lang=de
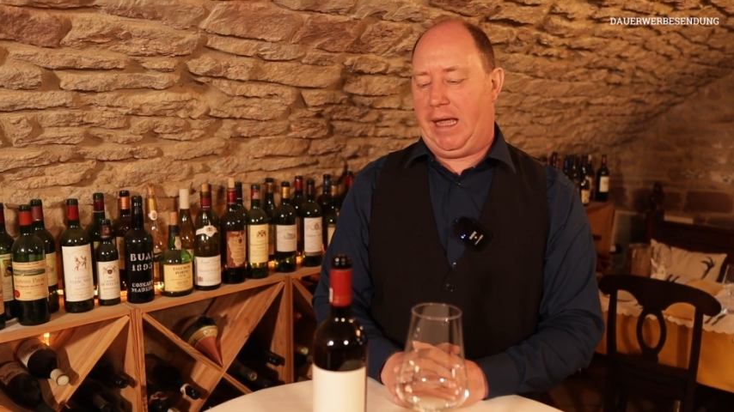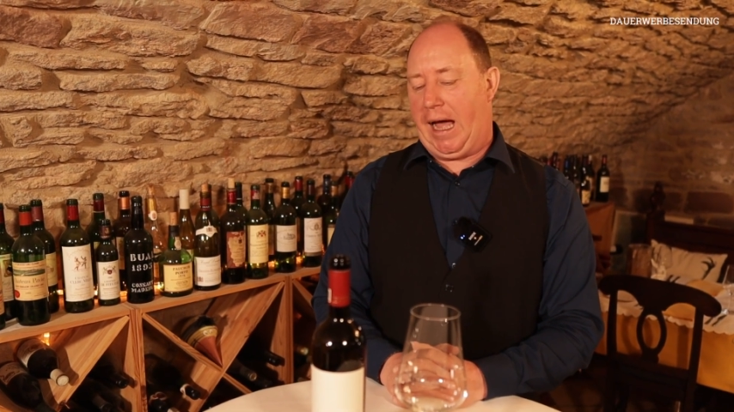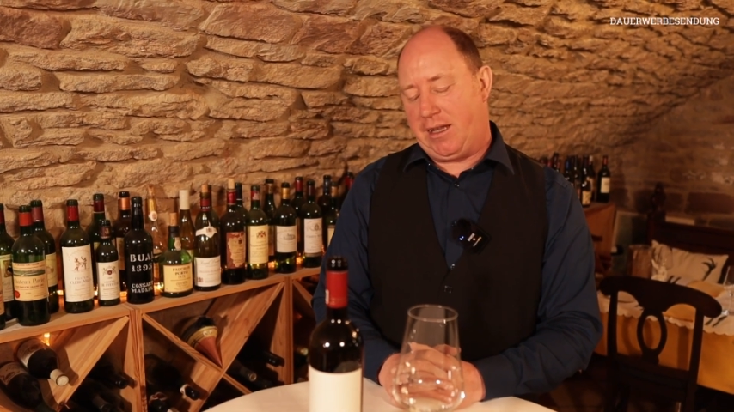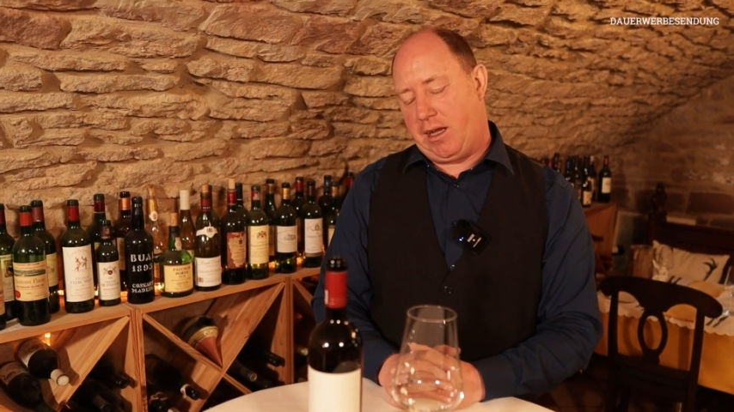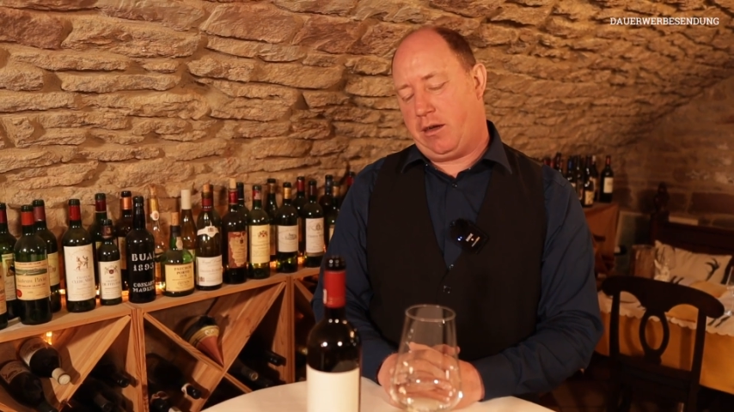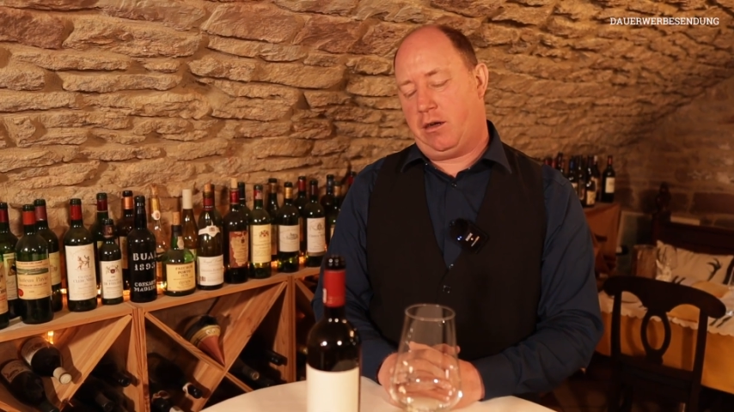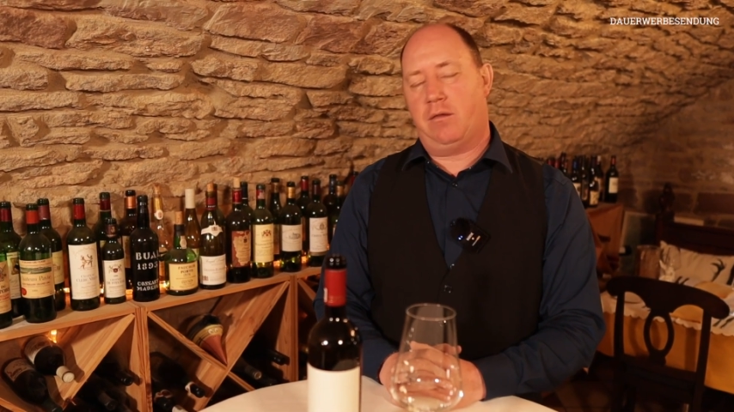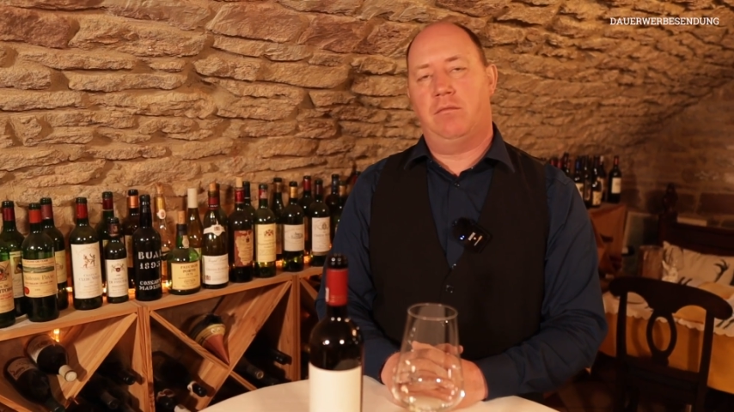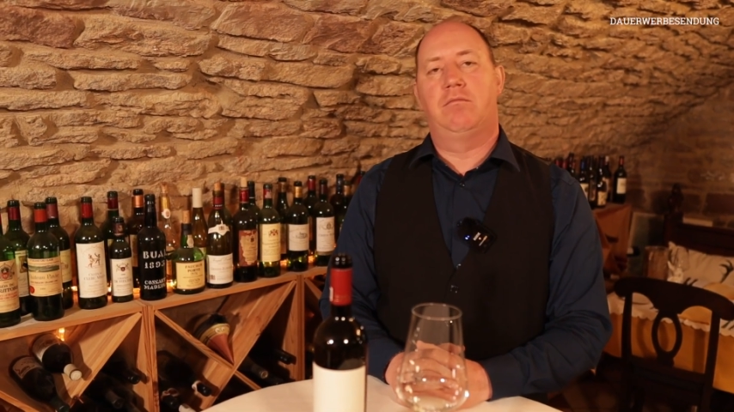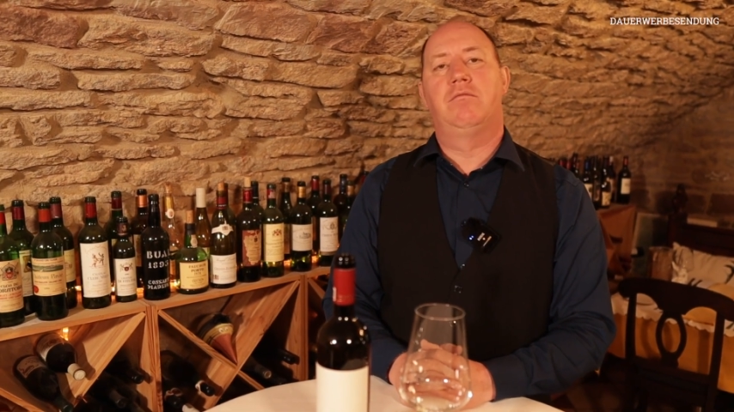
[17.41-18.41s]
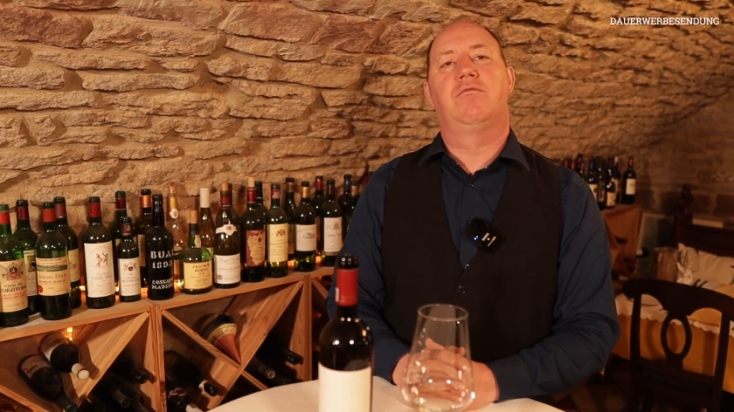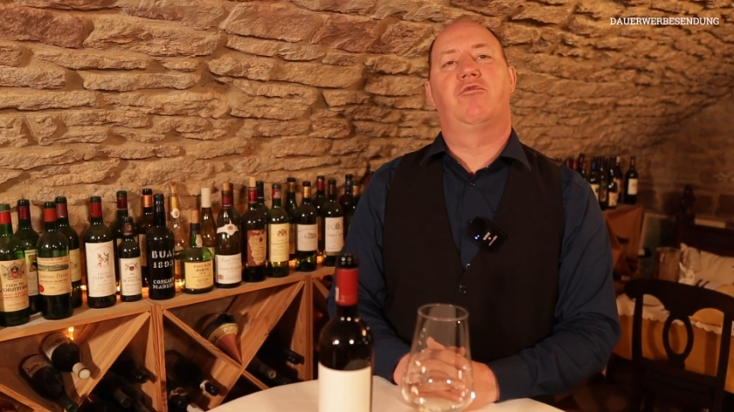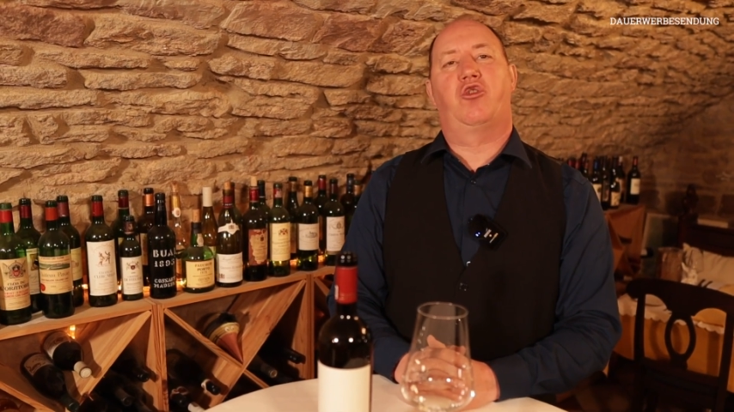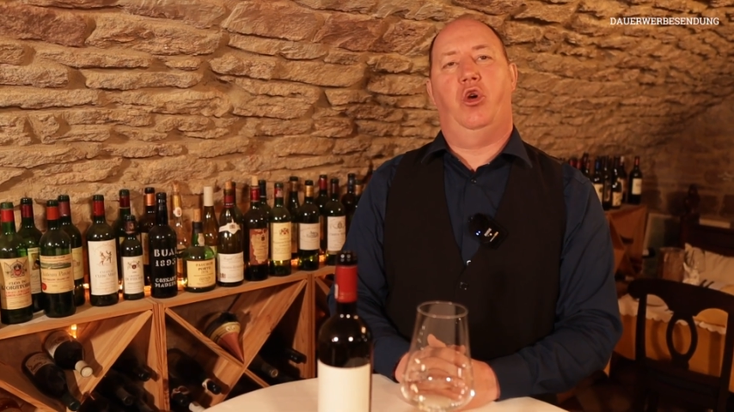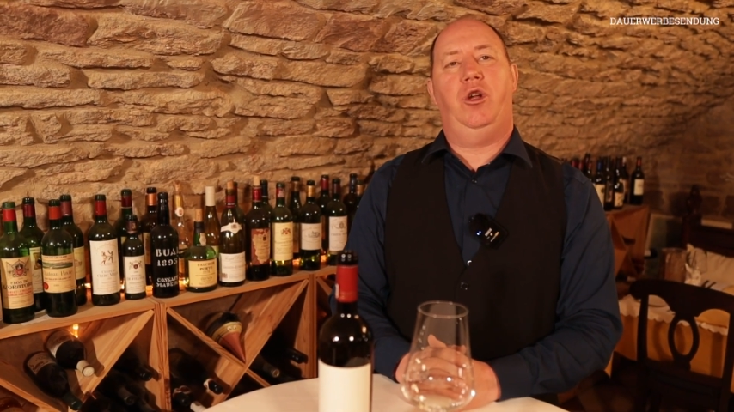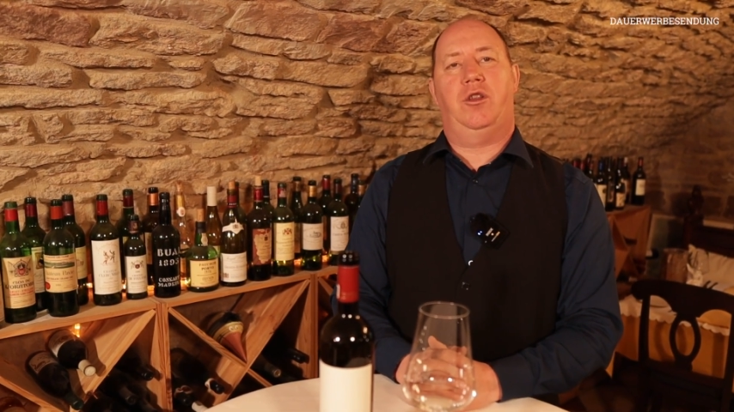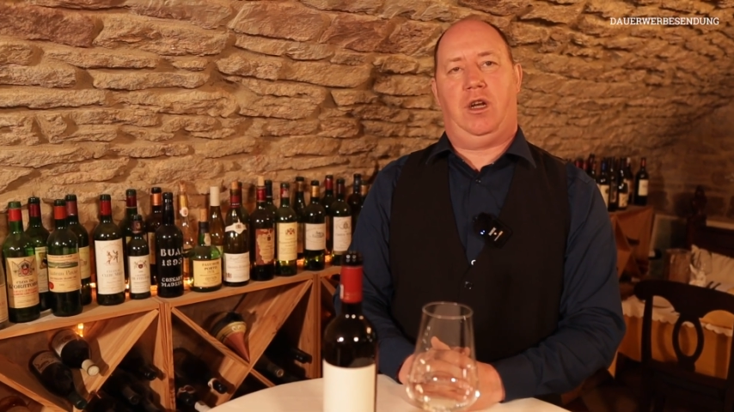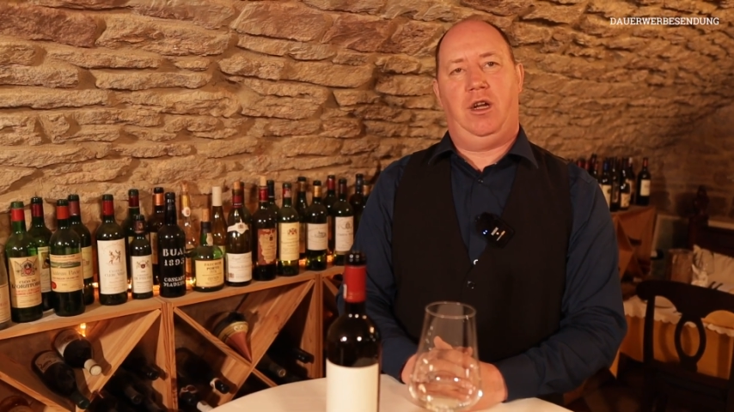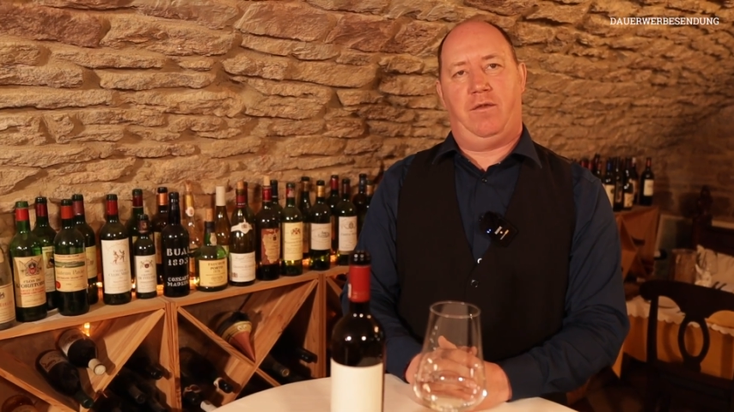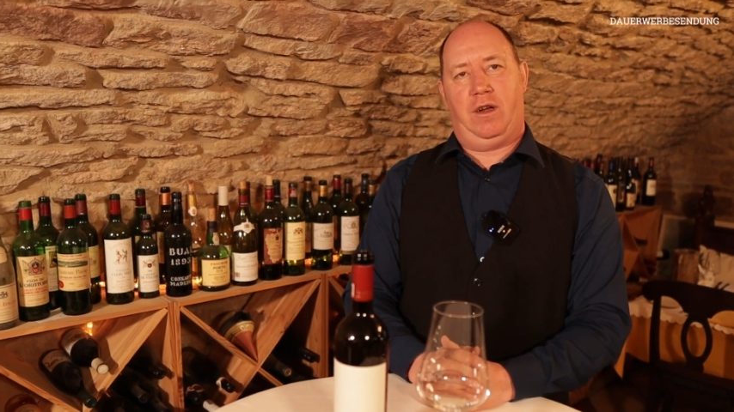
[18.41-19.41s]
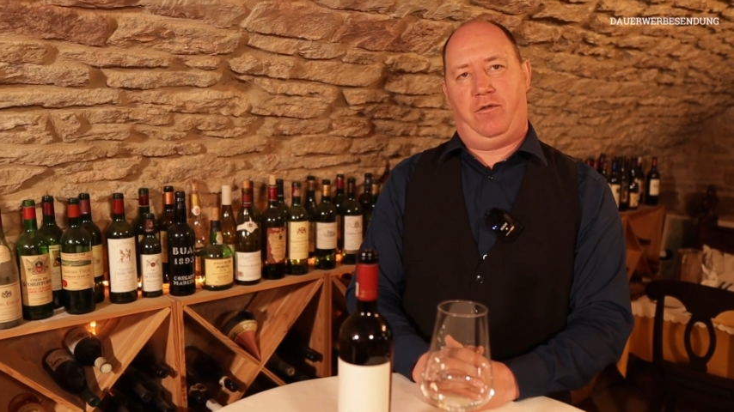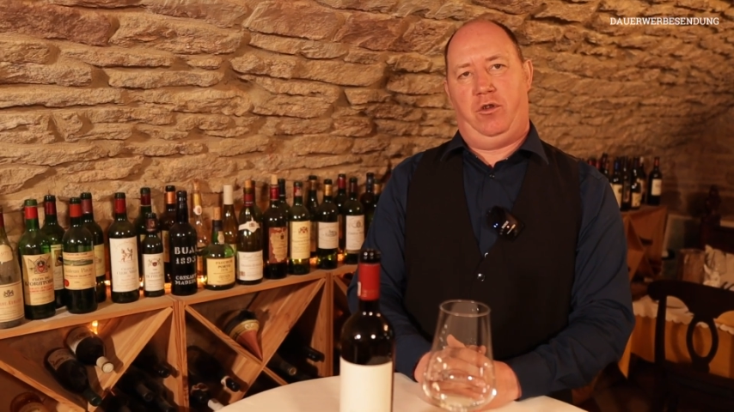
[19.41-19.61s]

hat einen schönen Trinkwein